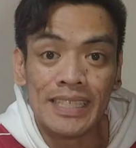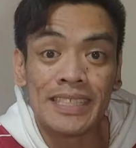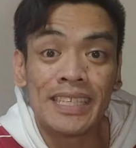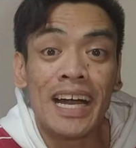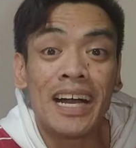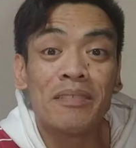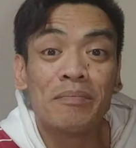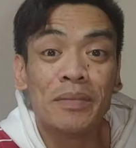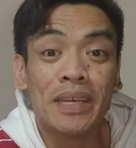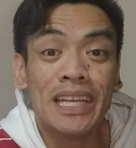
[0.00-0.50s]

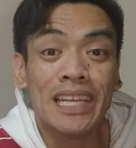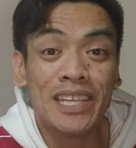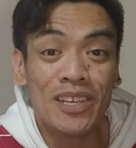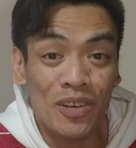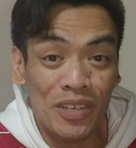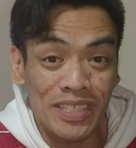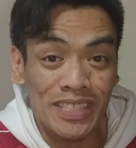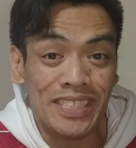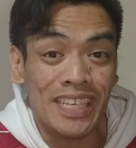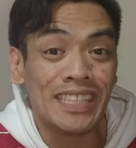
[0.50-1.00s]
Isang
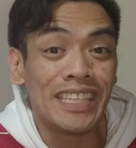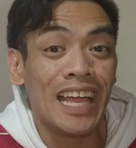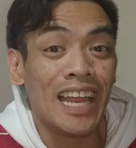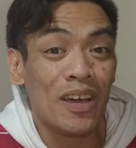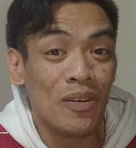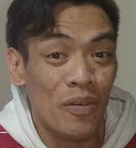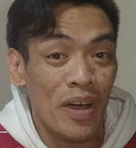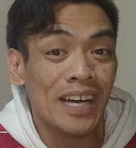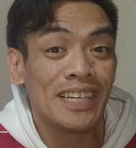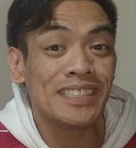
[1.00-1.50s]
milyon sa
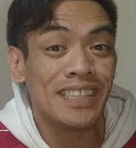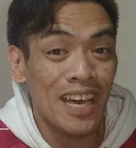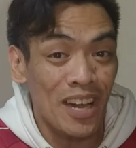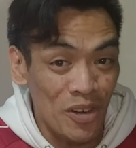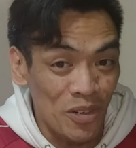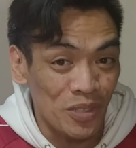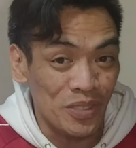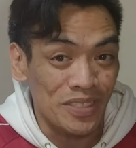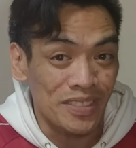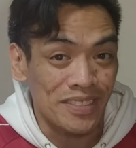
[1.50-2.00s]
dalawang
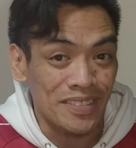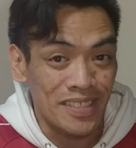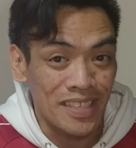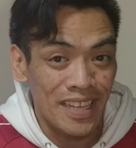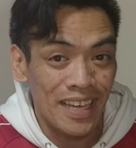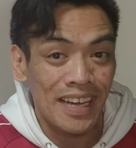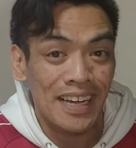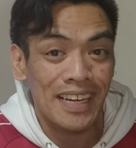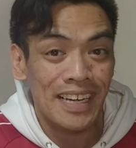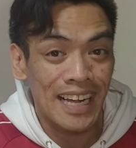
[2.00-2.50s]
taon
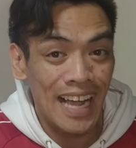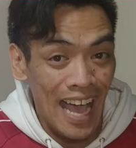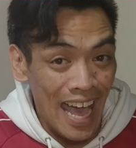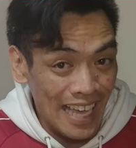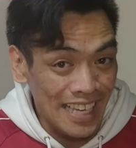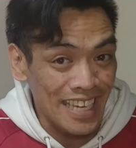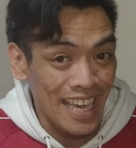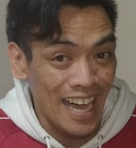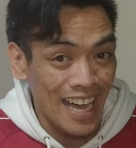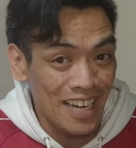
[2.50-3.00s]

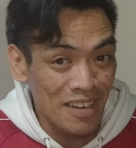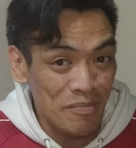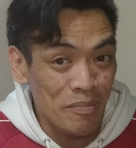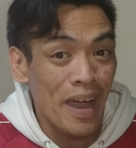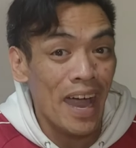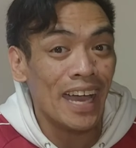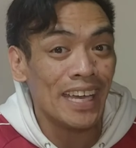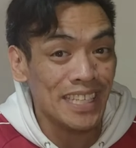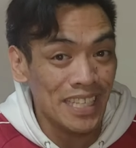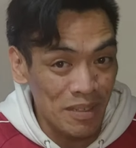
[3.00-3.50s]
kayang
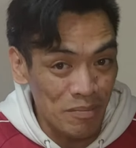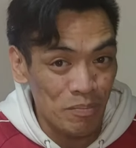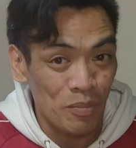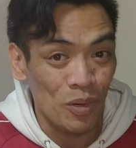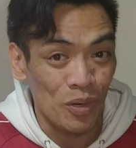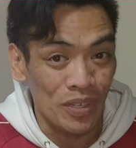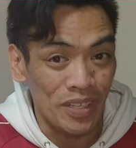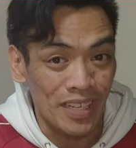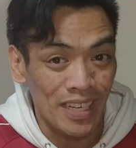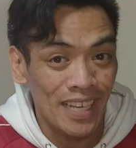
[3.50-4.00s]

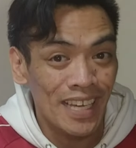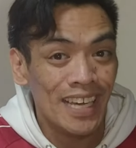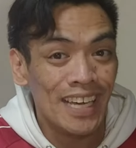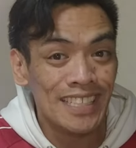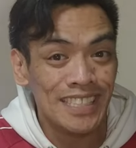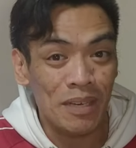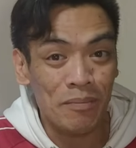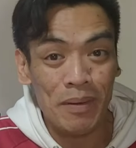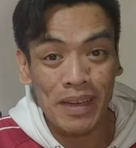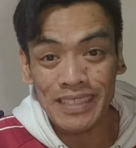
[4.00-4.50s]
maipon.
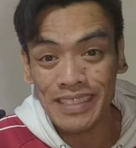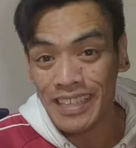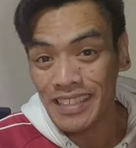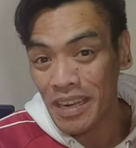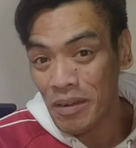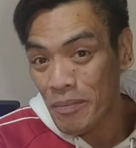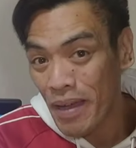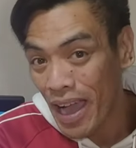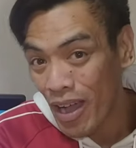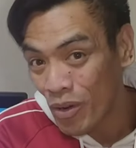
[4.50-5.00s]
Sa
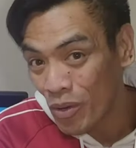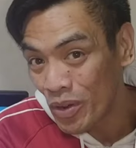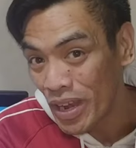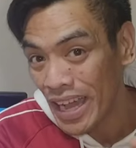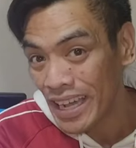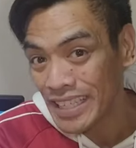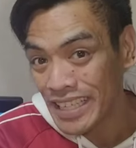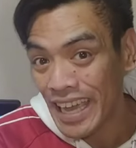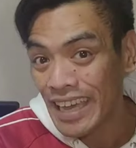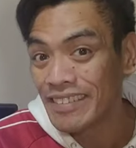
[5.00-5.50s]
pagtatrabaho
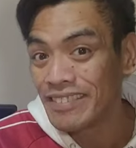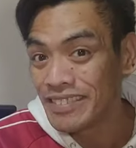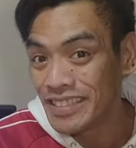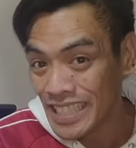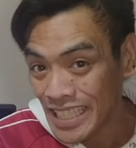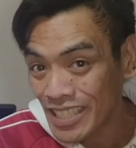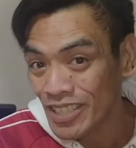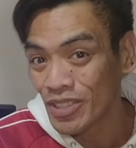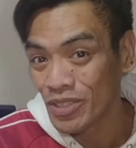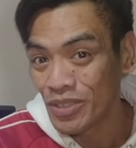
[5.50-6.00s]
lang yan
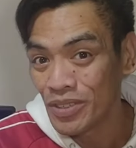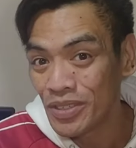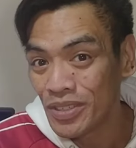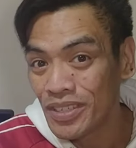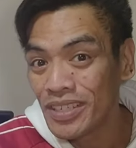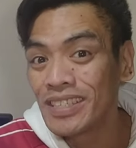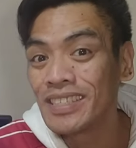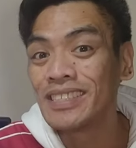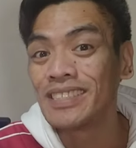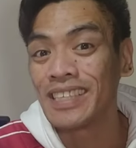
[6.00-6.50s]

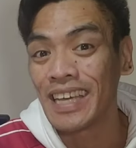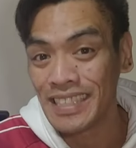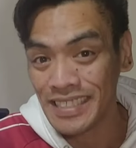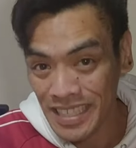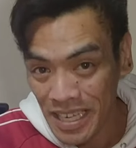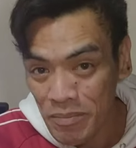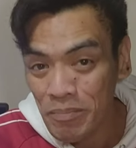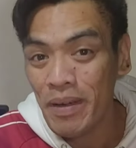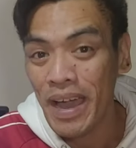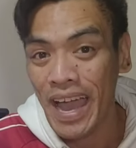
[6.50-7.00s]
dito sa
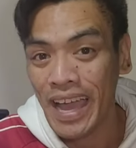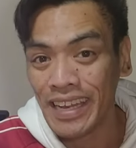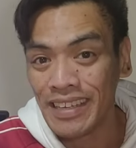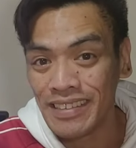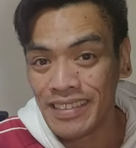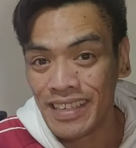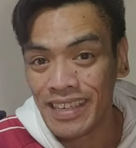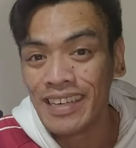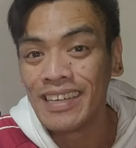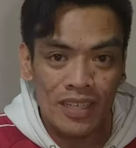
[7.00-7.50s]
Japan.
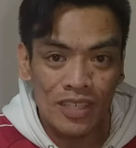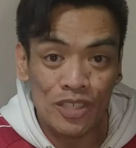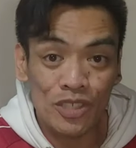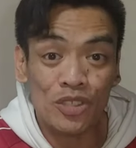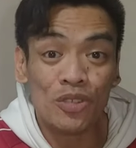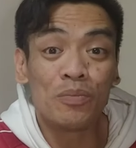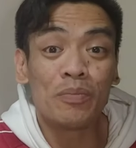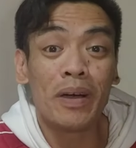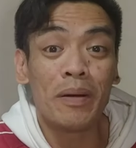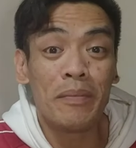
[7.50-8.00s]

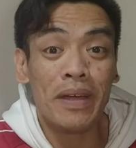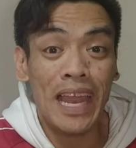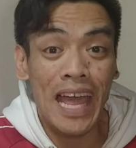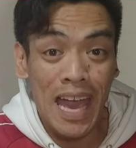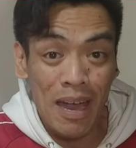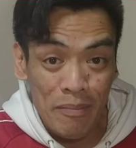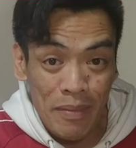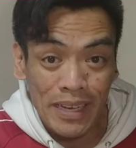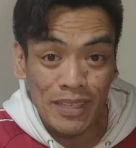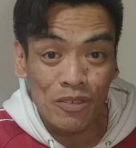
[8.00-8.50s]
Gusto bang
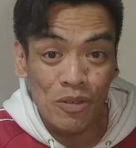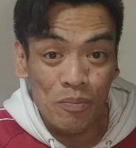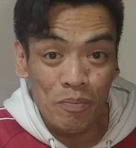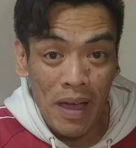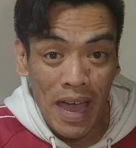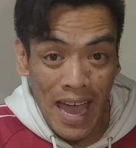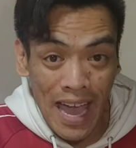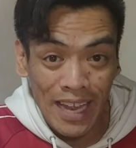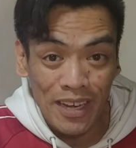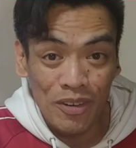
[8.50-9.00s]
malaman
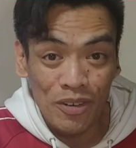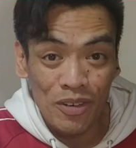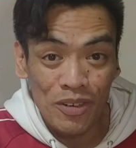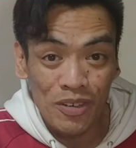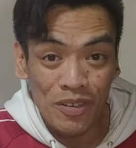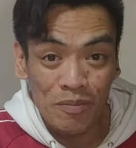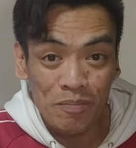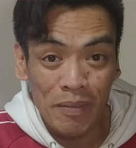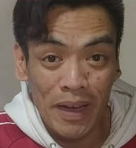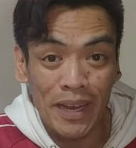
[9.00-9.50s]
kung
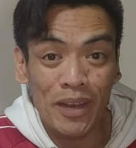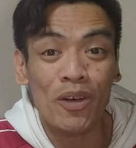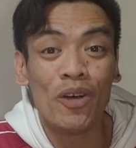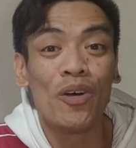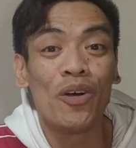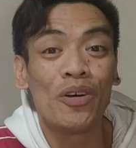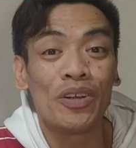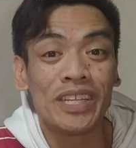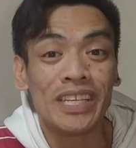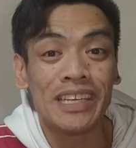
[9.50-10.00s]
paano?
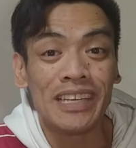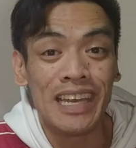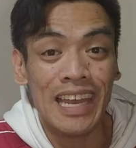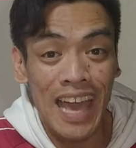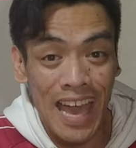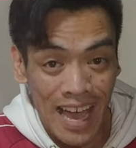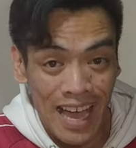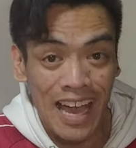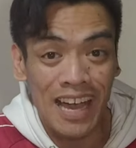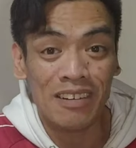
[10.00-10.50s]
Panoorin
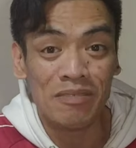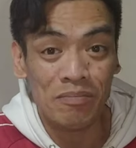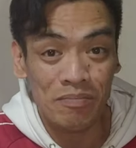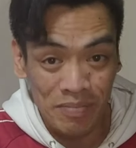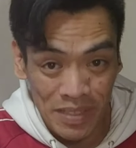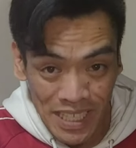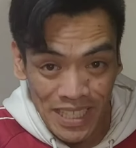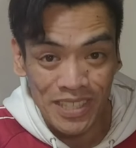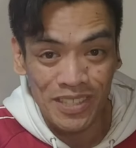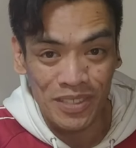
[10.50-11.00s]
lang ang
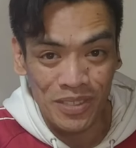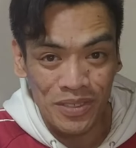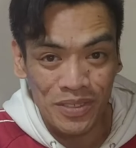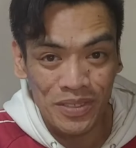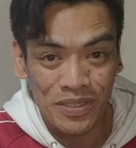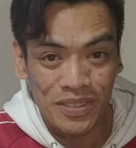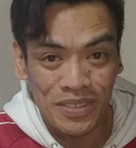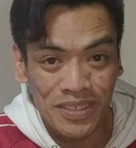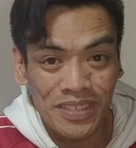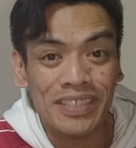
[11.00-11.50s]

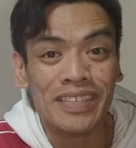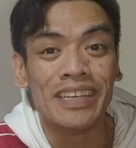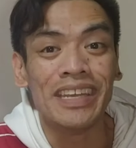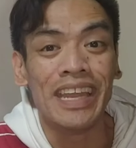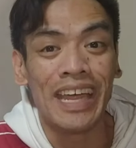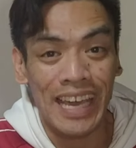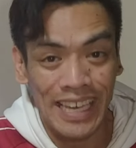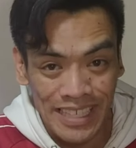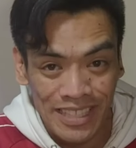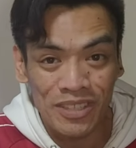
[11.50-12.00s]
video
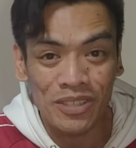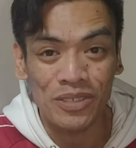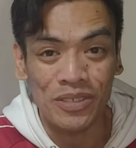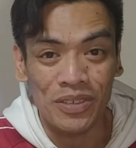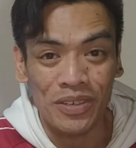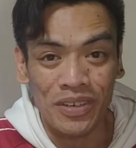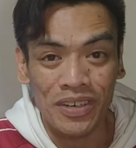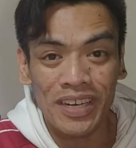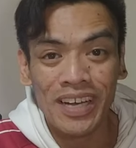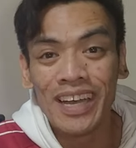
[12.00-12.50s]
na
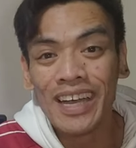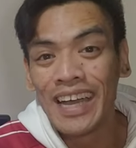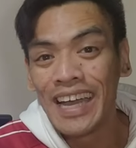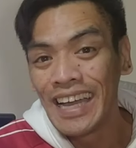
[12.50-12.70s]
ito.